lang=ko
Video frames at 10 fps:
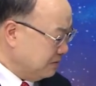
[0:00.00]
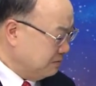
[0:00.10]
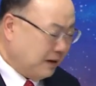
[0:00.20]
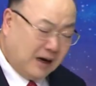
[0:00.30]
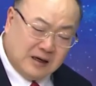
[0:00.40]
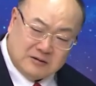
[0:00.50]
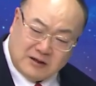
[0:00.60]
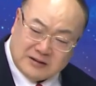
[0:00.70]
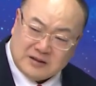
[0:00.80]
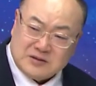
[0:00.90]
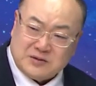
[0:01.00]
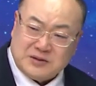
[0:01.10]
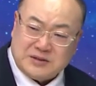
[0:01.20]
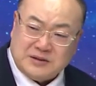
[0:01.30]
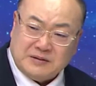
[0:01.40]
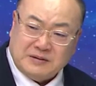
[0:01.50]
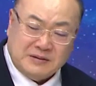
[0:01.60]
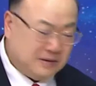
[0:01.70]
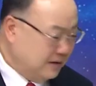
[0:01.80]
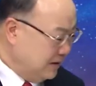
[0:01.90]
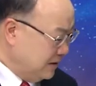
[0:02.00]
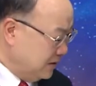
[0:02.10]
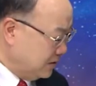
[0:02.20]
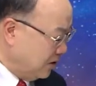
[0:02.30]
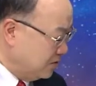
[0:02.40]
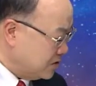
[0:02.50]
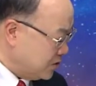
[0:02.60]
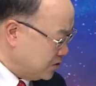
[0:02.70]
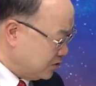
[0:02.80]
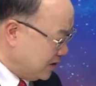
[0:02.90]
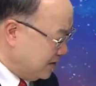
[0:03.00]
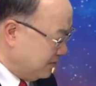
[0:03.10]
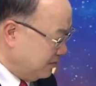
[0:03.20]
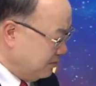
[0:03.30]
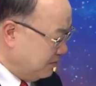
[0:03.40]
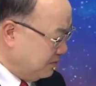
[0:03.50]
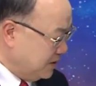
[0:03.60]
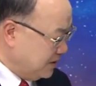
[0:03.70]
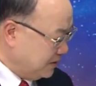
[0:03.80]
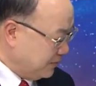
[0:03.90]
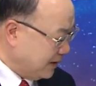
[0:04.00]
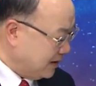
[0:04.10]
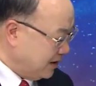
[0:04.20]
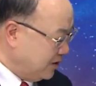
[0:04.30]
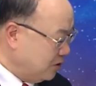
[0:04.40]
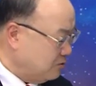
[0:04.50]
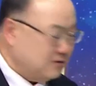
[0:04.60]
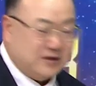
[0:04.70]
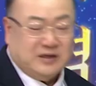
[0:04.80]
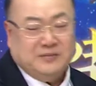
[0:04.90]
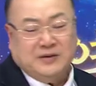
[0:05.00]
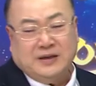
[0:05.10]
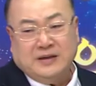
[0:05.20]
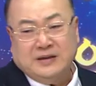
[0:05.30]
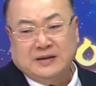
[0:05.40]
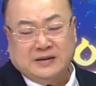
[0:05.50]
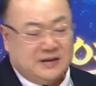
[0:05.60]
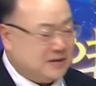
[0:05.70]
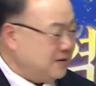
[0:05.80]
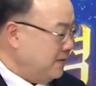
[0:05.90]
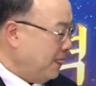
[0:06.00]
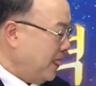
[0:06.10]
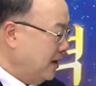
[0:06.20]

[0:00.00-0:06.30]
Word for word: 말도 안 되는 소리죠. 너무 소중한 배달의 영웅들입니다. 그래서